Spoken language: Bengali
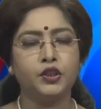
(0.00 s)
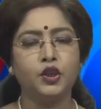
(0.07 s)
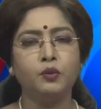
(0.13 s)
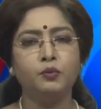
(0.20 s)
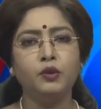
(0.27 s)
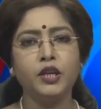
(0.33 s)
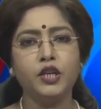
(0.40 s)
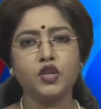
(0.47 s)

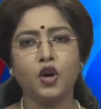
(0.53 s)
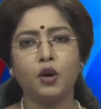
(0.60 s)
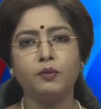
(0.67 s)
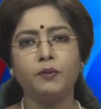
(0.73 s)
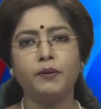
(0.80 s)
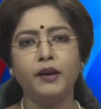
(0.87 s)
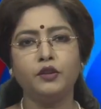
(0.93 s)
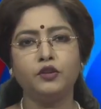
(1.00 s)
তৃণমূলের
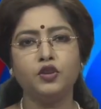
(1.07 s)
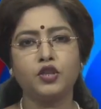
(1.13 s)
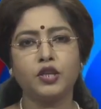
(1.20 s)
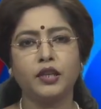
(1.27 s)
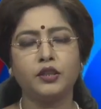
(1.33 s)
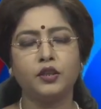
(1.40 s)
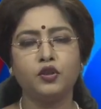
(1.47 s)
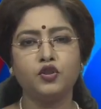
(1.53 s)

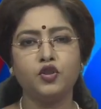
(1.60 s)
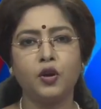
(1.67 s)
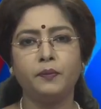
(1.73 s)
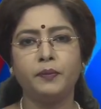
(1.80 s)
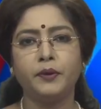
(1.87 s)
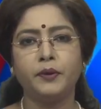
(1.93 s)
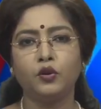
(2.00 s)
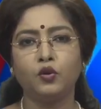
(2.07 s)
সর্বভারতীয় সাধারণ
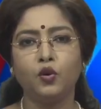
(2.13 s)
সম্পাদক